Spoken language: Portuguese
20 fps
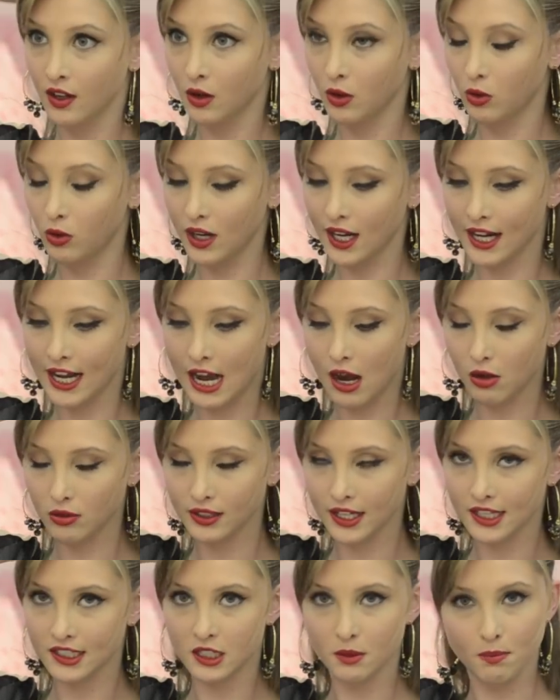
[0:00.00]
O legal
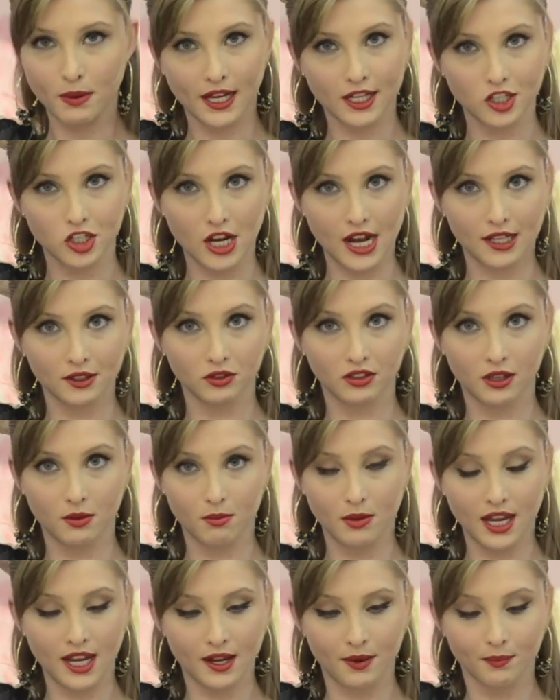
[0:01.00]
desse penteado
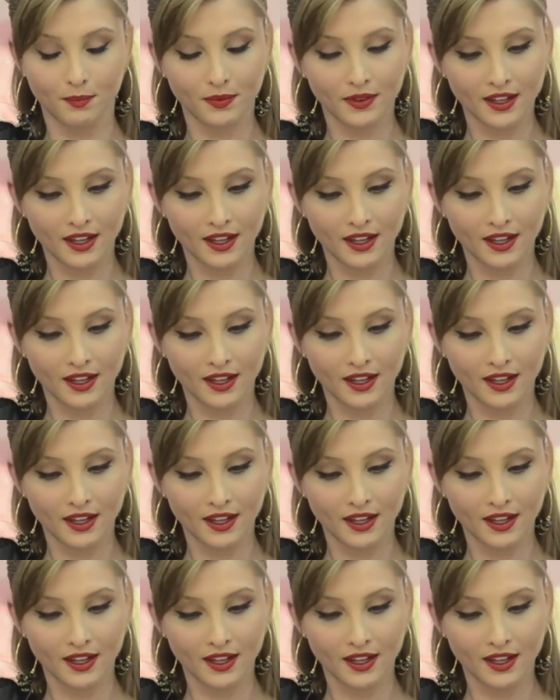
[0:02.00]
também